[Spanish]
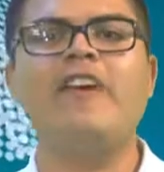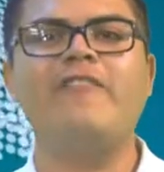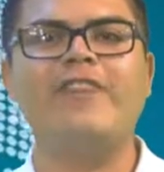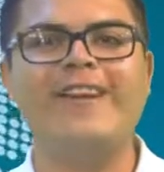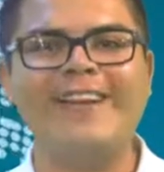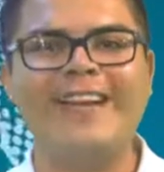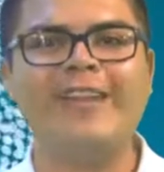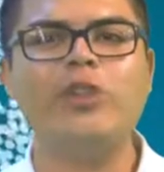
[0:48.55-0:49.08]

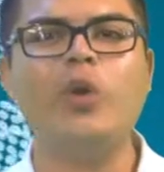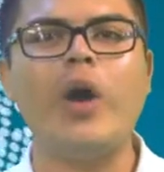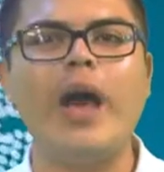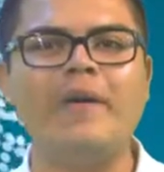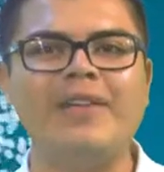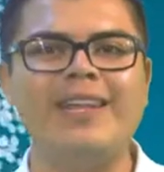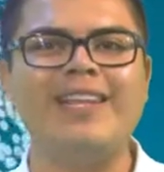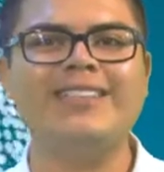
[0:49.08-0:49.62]
Fernando
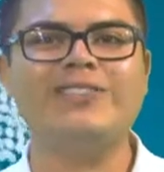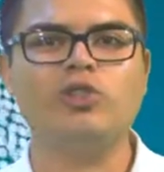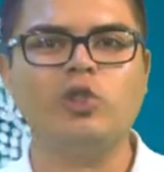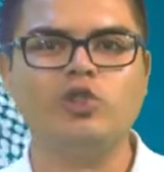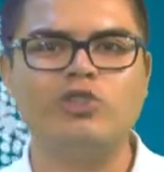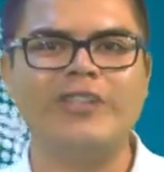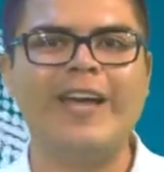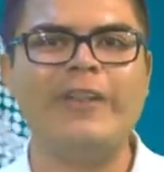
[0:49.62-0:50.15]
Avilés
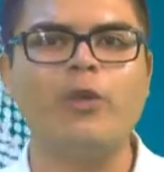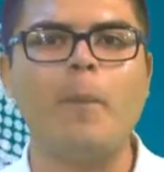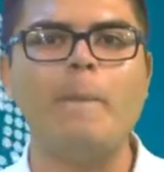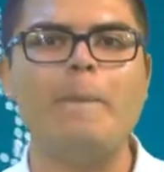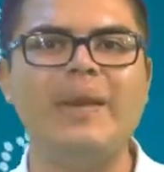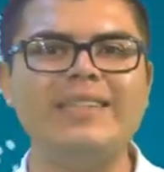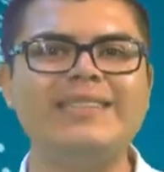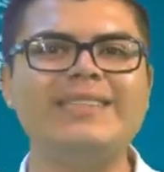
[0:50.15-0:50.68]
Tostado,
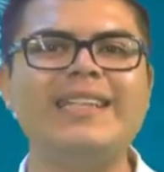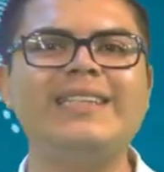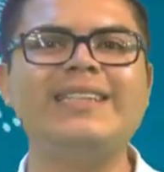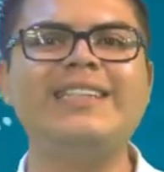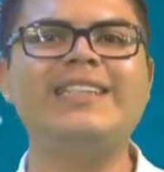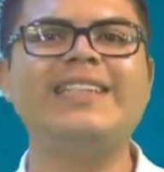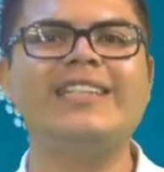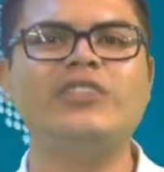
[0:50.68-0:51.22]

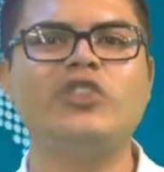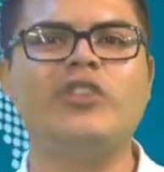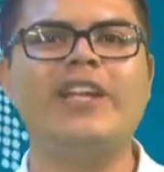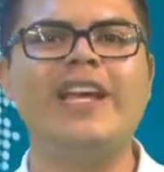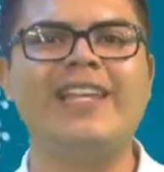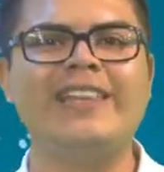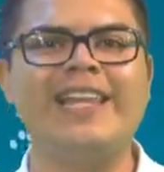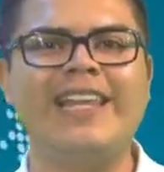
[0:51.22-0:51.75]
presidente
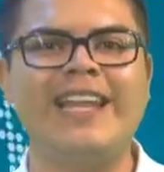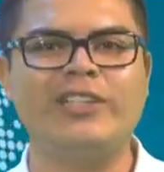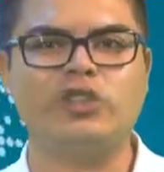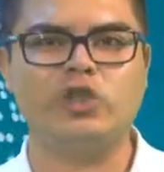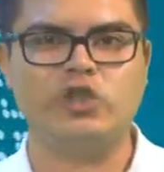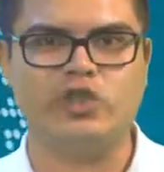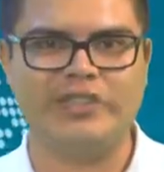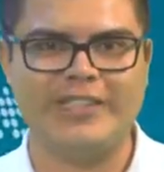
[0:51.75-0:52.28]
nacional de la
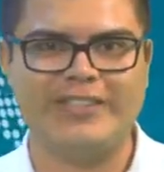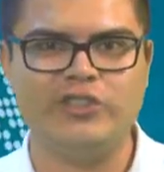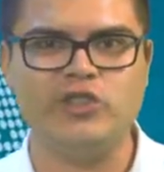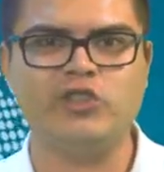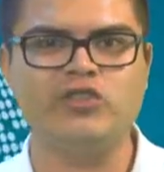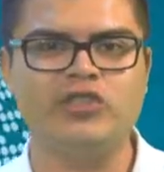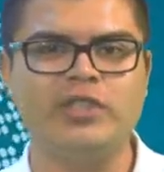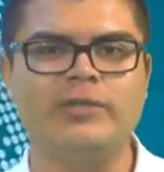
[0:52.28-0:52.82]

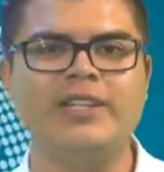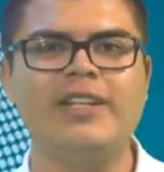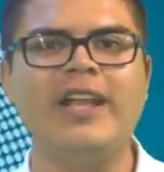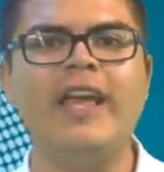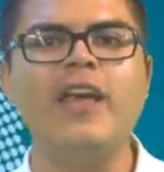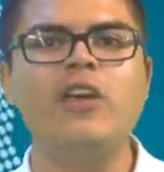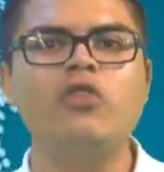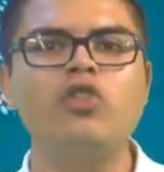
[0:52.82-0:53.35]
Asociación Civil
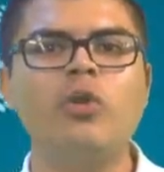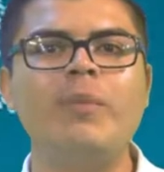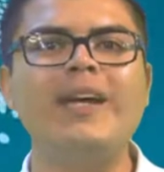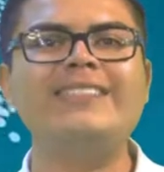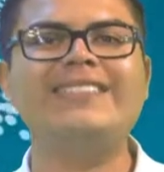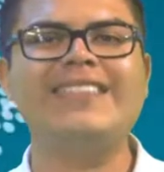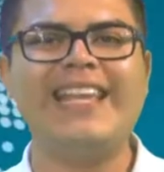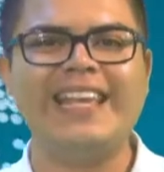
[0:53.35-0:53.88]
No
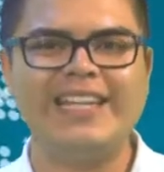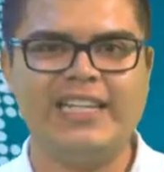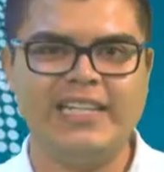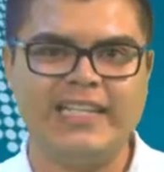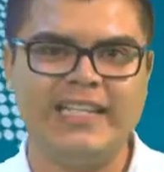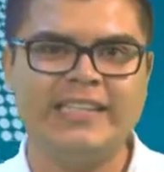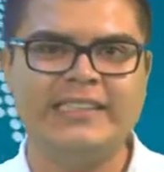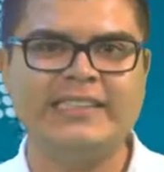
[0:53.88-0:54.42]
Más
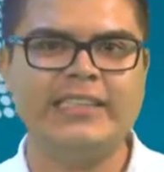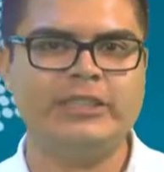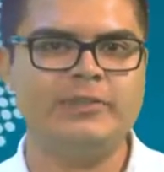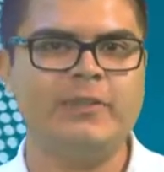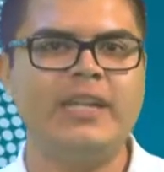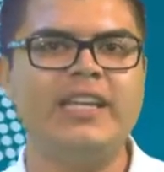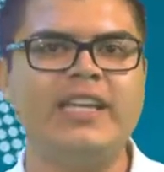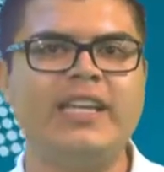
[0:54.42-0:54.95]
Negligencias
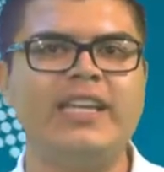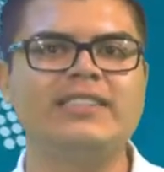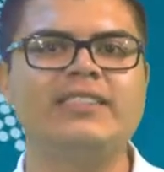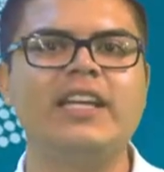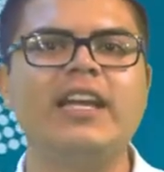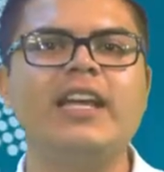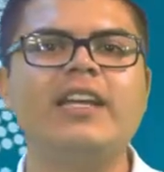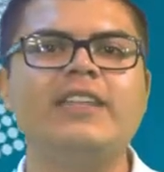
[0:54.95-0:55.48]
Médicas,
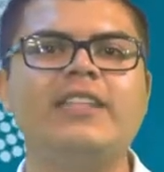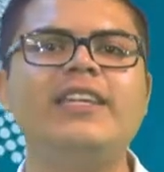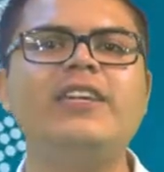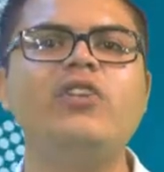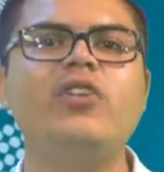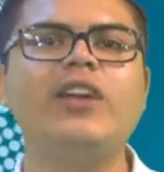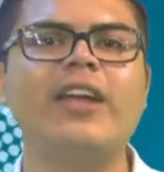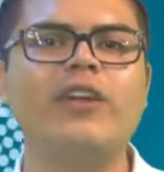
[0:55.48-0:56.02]

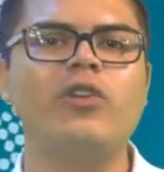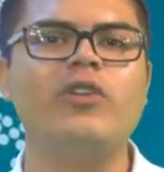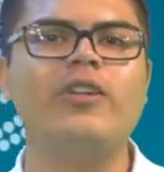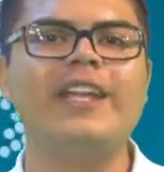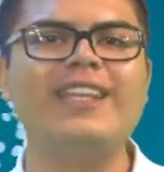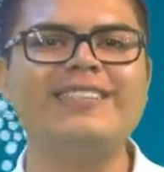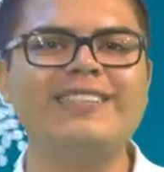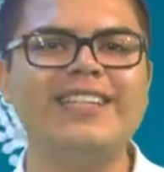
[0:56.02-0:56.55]
dijo que con
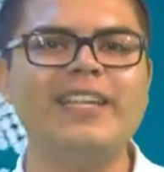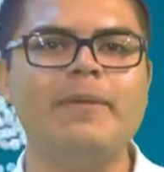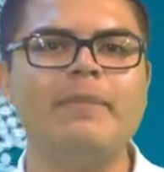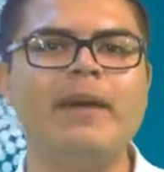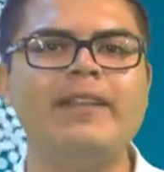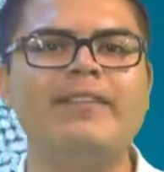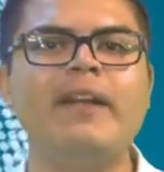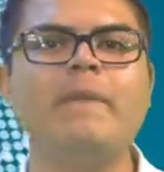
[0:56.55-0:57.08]
esta
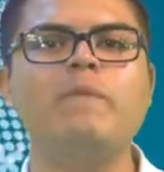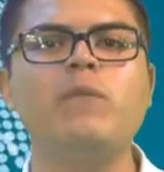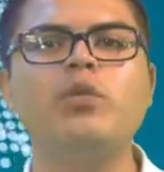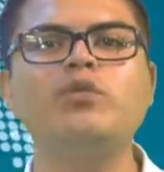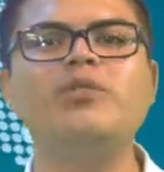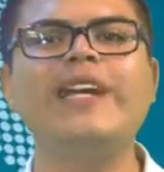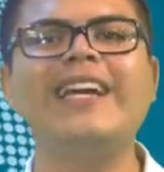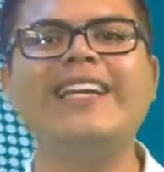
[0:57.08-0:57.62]
demanda
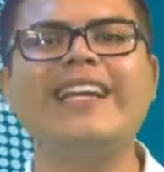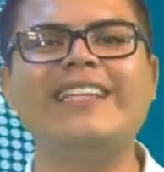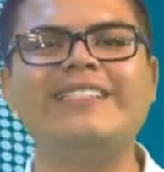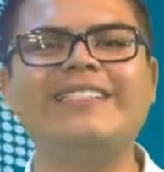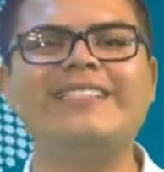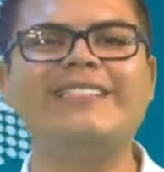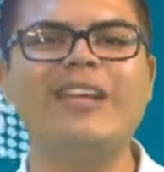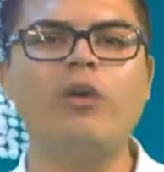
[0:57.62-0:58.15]
busca que
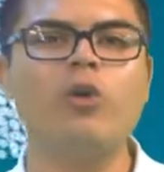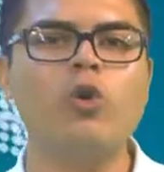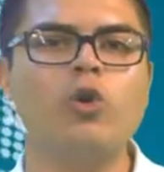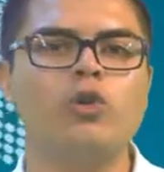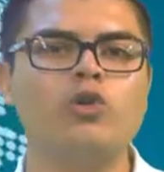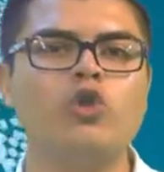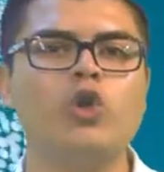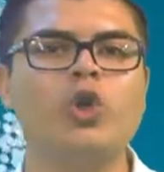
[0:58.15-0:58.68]
exista un
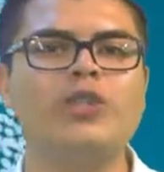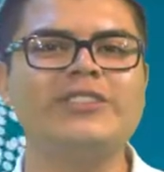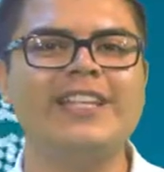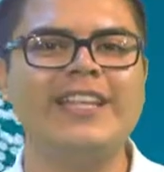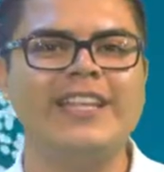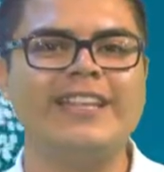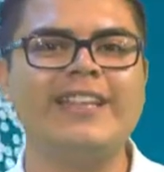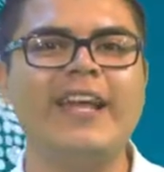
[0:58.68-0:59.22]
control
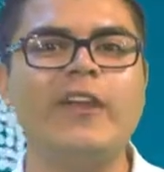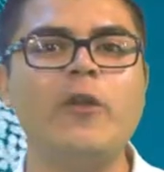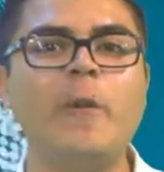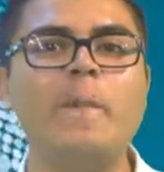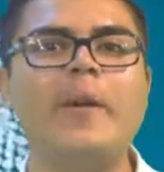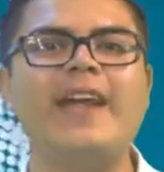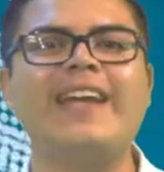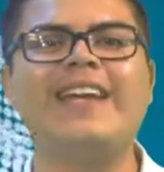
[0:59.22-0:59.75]

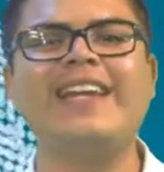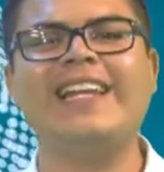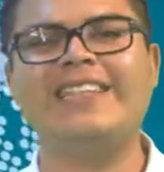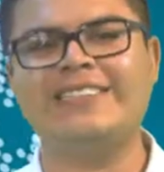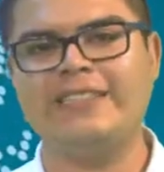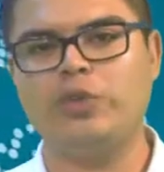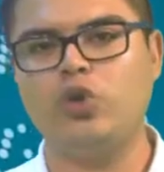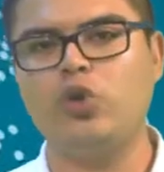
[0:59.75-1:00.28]
sanitario para que
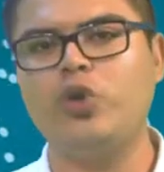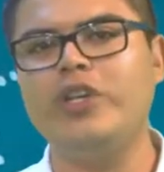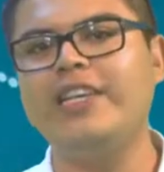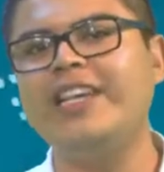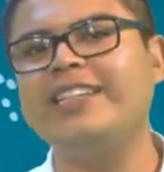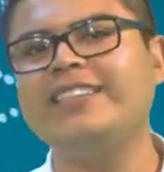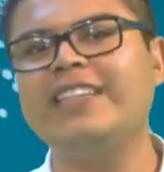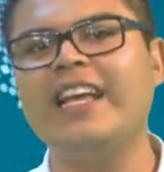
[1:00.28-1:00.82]
las
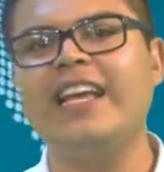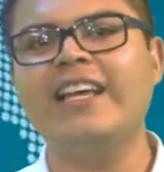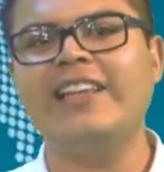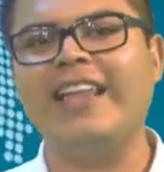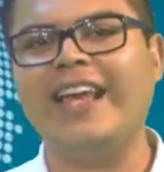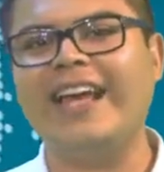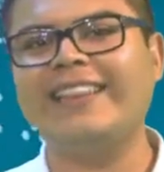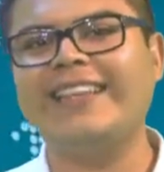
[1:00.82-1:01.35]
cirugías
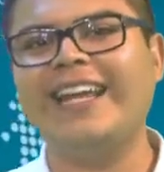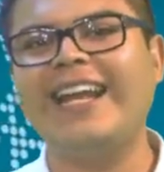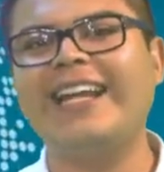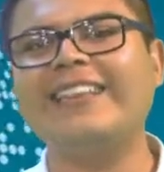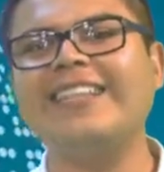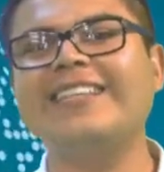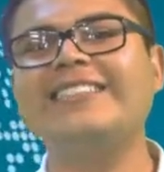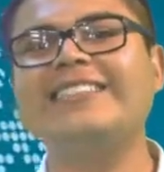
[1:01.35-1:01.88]
de
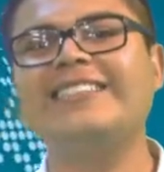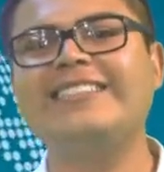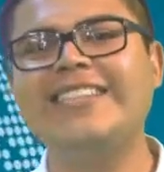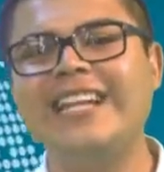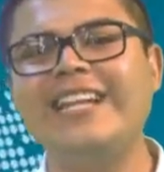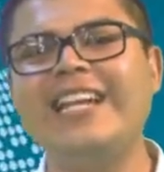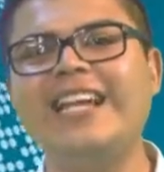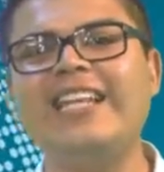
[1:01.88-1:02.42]
cataratas
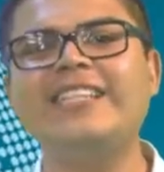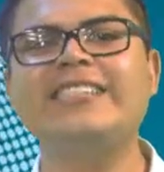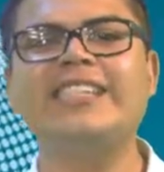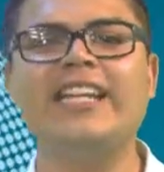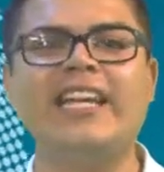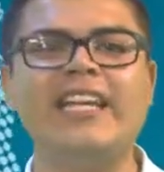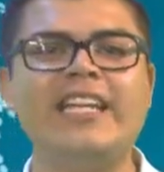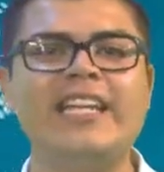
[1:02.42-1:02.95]
se
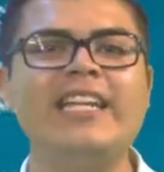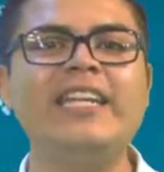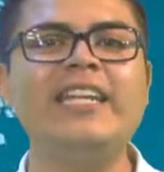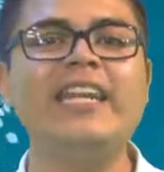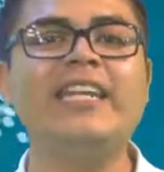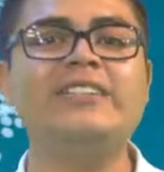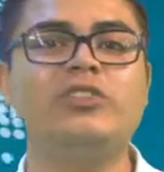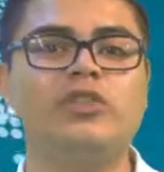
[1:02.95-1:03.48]
realicen en
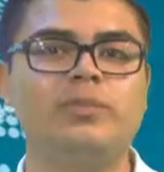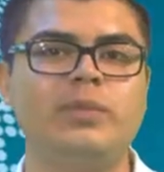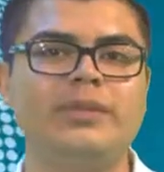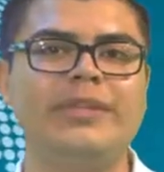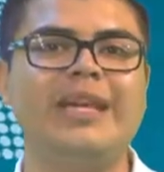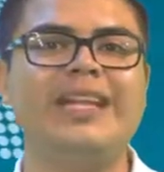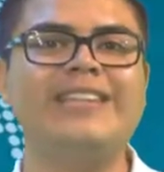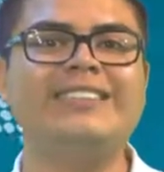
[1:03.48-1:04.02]
clínicas y
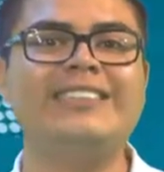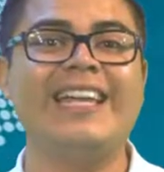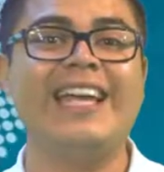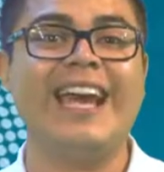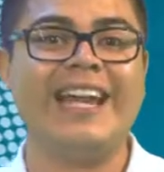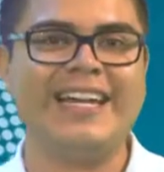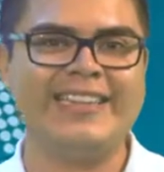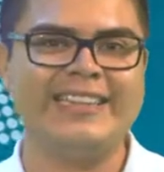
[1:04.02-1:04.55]
hospitales
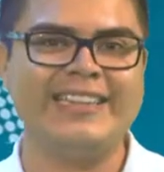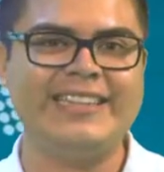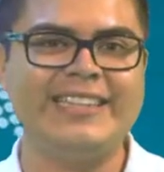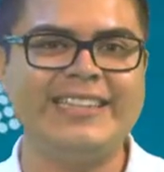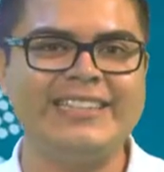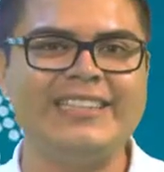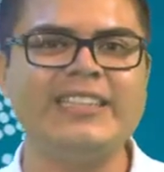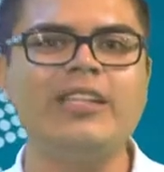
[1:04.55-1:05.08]

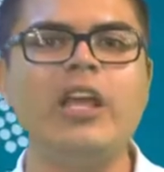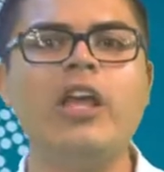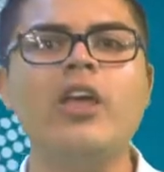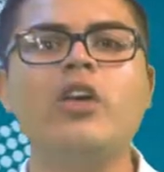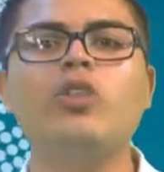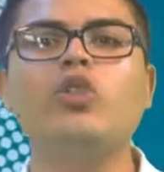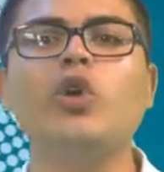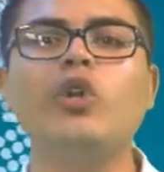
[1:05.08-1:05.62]
garanticen
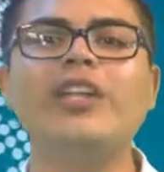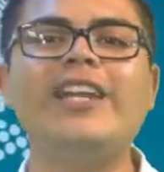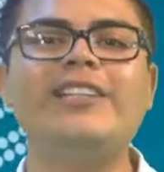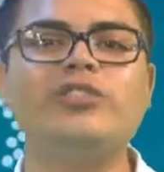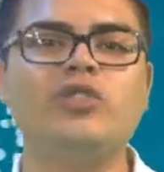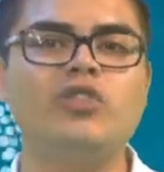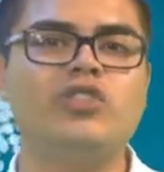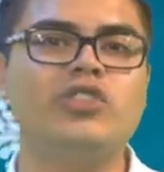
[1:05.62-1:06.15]
todas
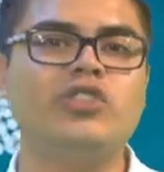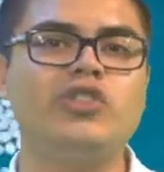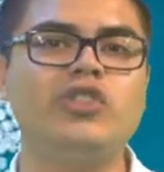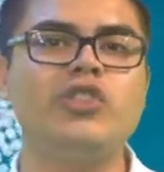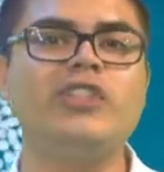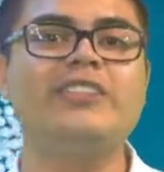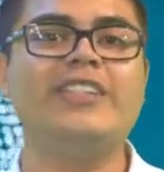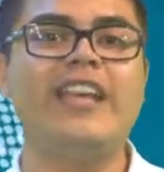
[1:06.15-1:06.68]
las
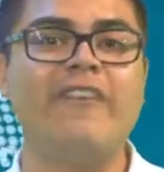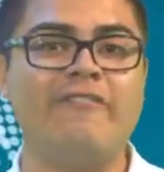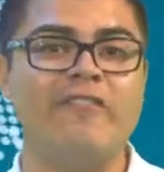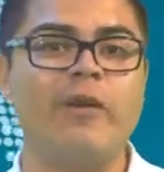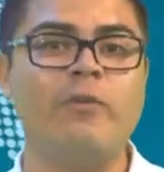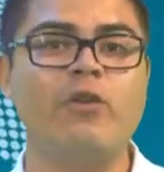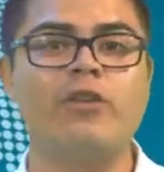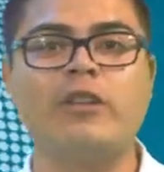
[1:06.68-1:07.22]
condiciones en
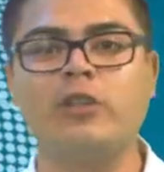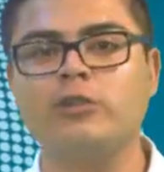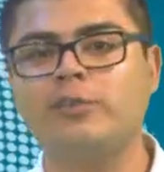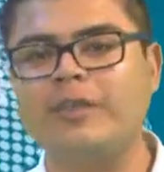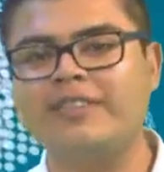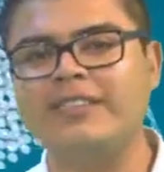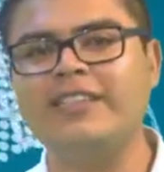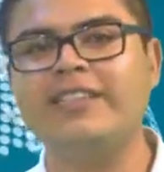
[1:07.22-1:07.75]
favor de los
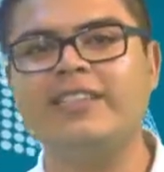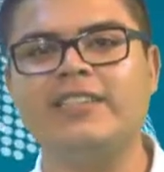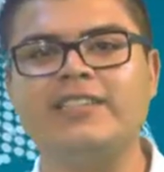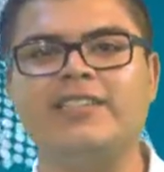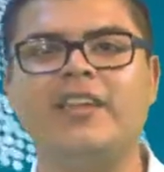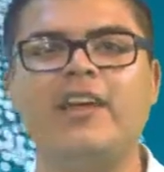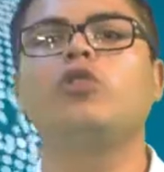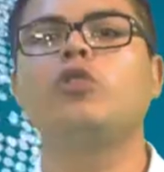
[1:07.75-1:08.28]

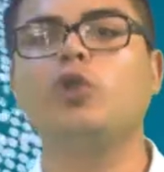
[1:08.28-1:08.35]
pacientes.